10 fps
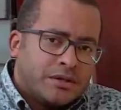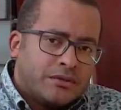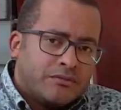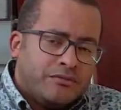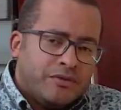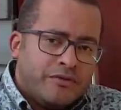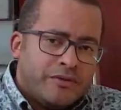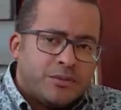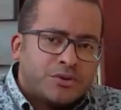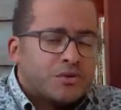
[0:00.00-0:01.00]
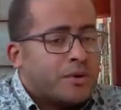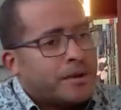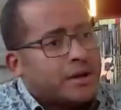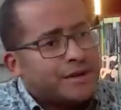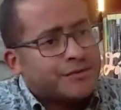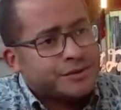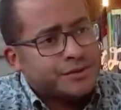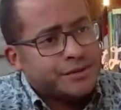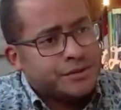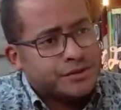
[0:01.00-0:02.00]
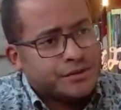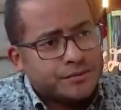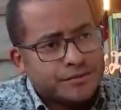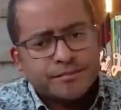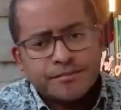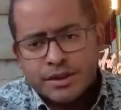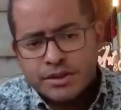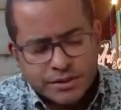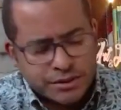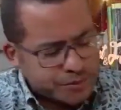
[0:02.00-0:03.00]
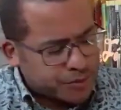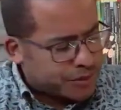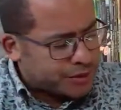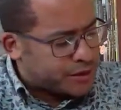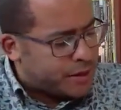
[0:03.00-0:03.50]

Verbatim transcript: vivemos com a palavra de Deus nas nossas bocas.